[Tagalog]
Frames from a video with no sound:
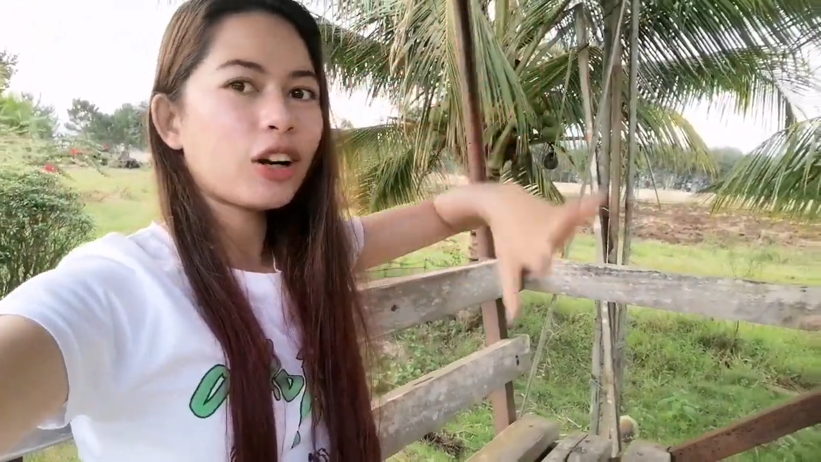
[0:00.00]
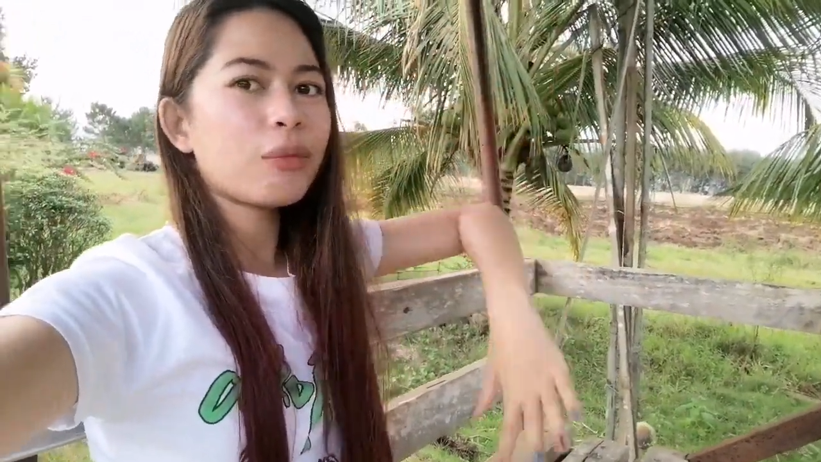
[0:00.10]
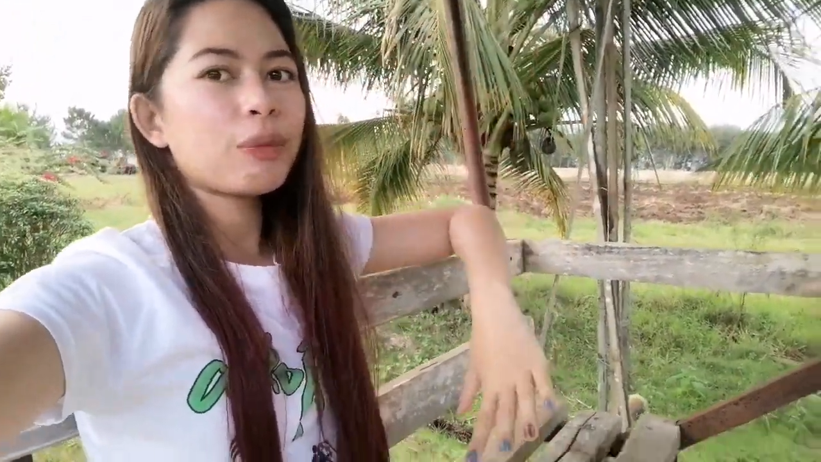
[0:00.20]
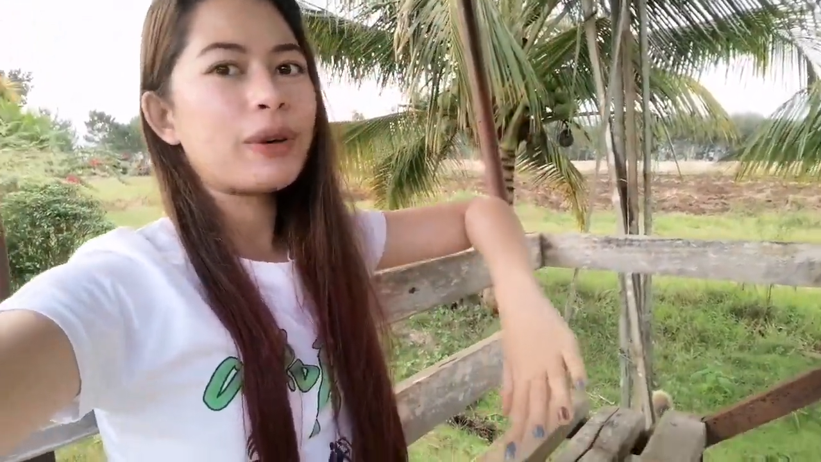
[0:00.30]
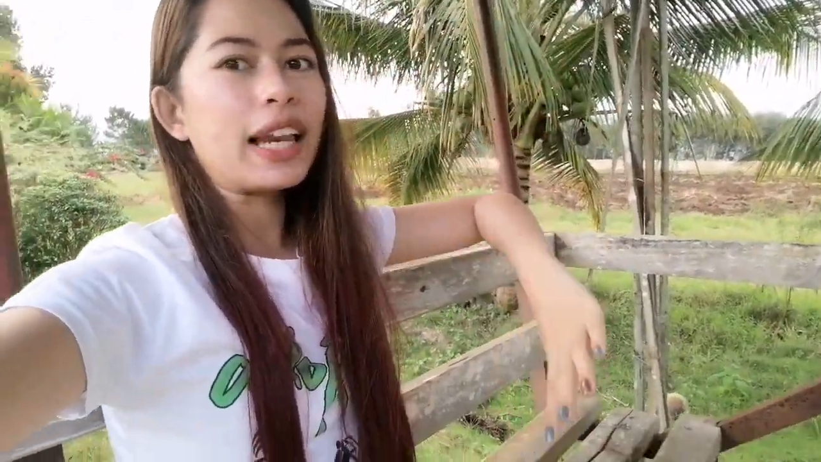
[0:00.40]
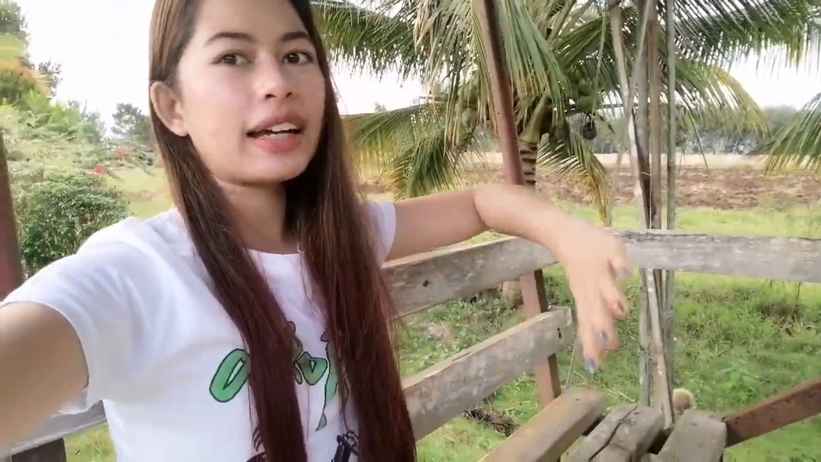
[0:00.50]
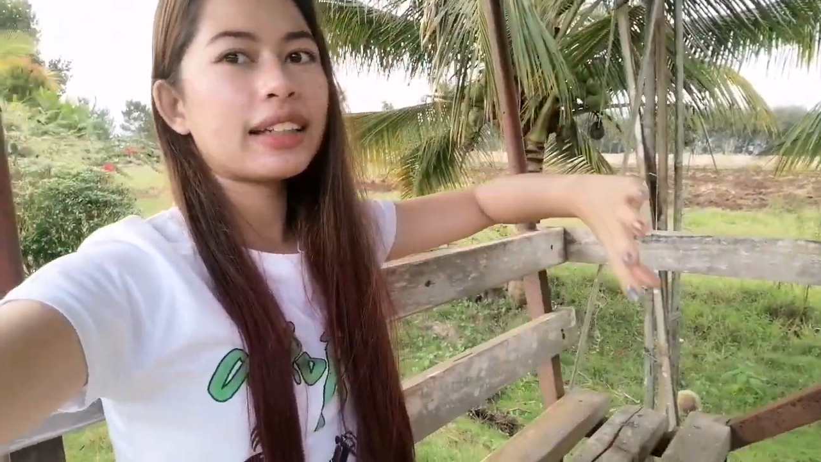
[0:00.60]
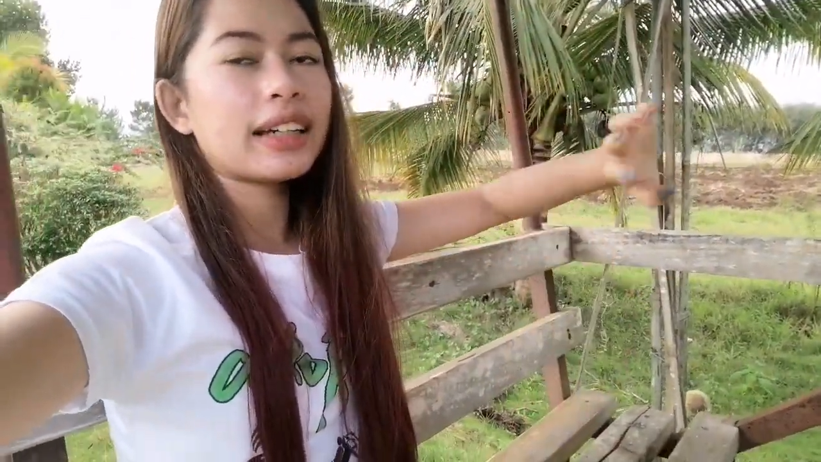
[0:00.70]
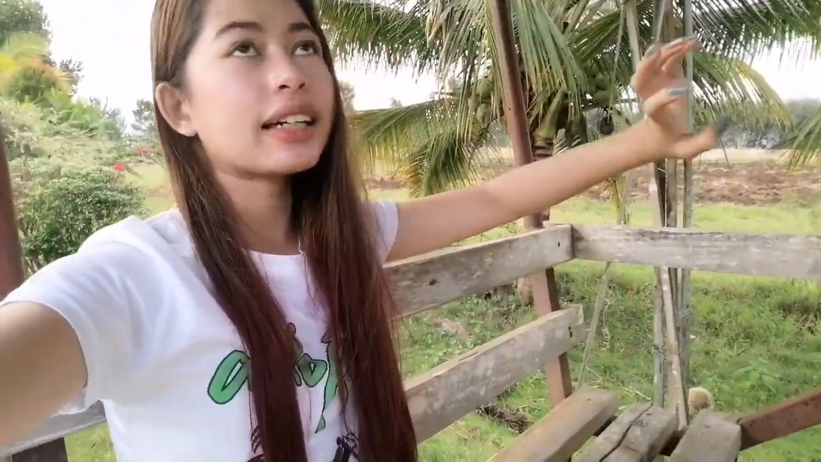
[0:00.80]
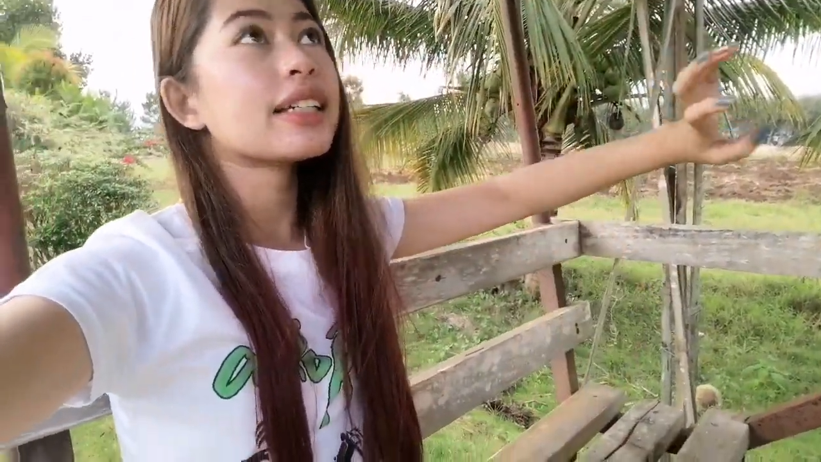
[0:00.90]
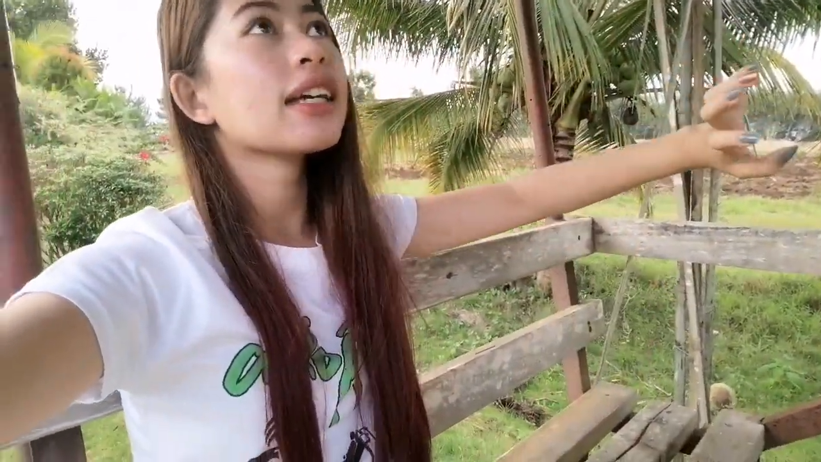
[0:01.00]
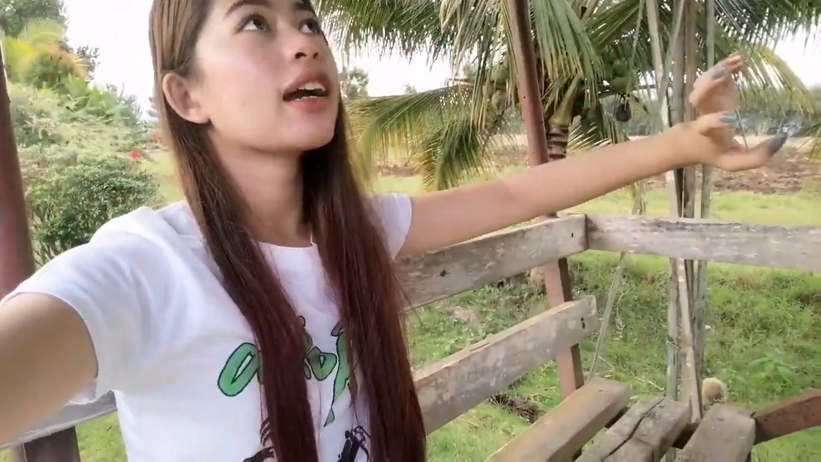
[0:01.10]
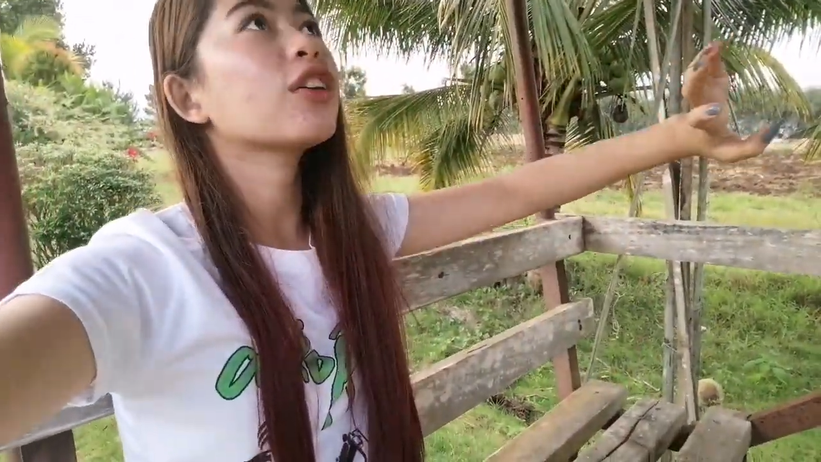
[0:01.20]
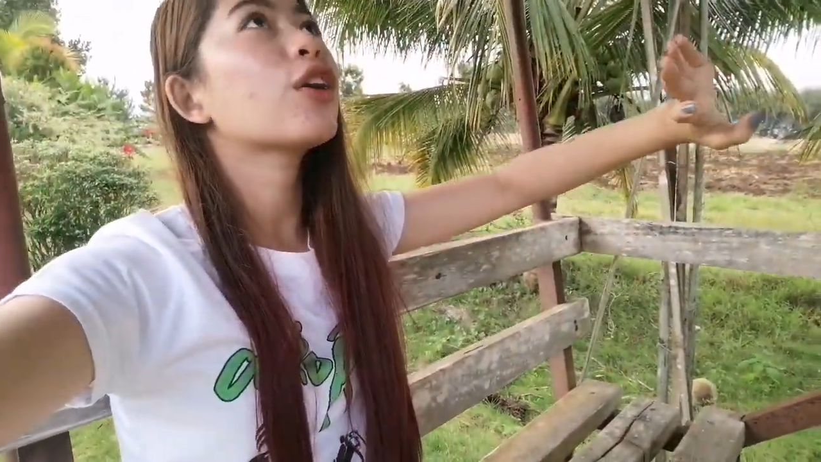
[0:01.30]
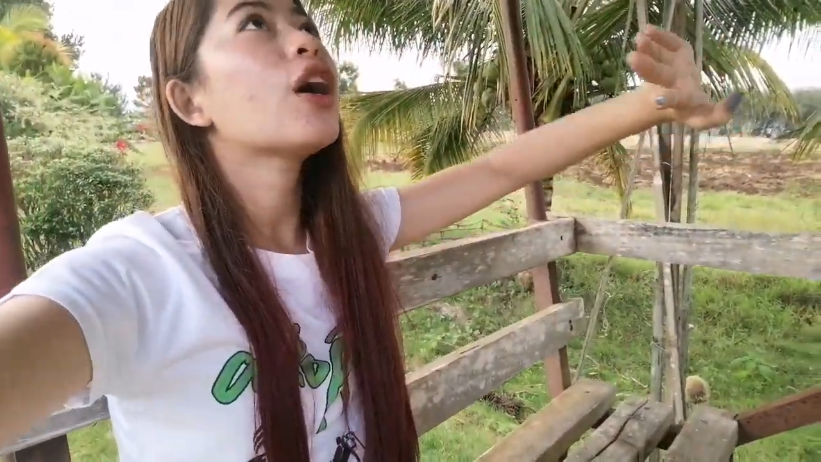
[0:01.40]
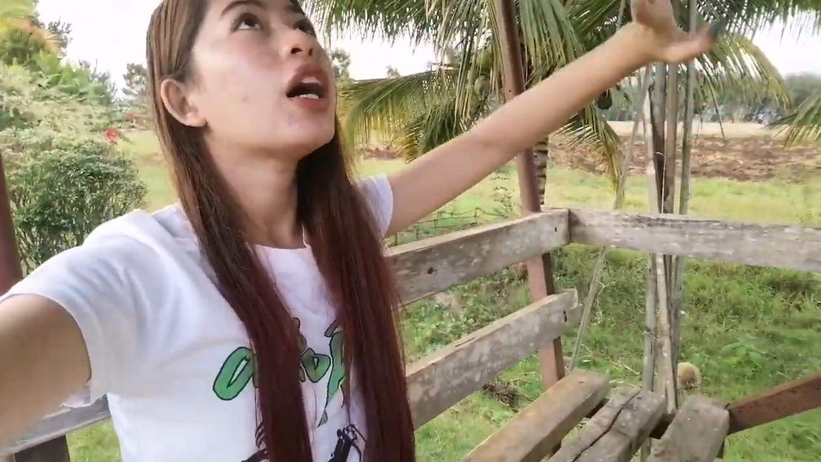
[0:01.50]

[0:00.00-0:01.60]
kami palagi kasi ano,